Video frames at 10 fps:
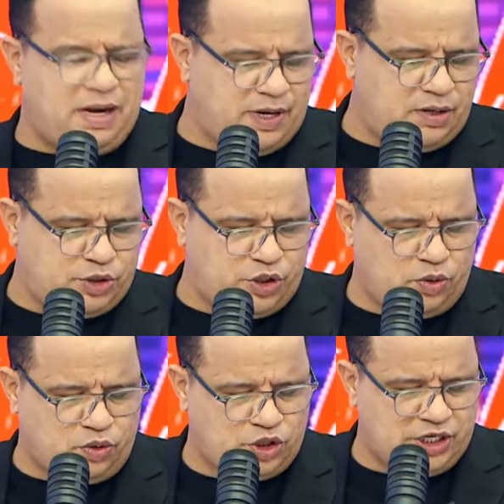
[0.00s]
قبل ما
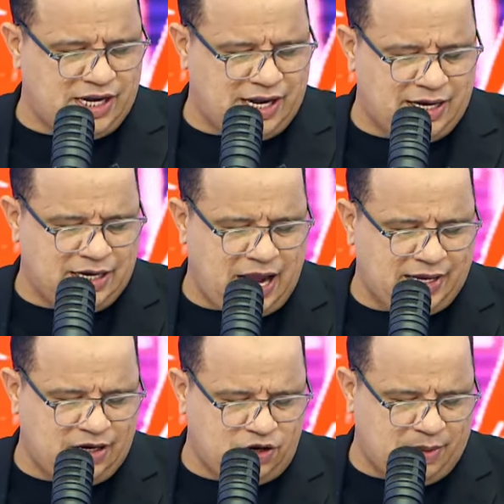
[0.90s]
نمشيو للكوجينه خليني
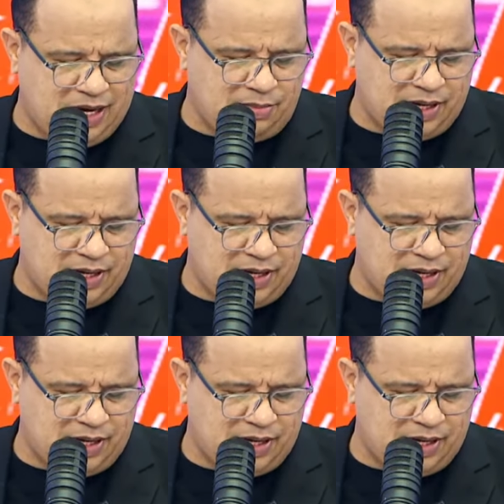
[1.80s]
نحكي لكم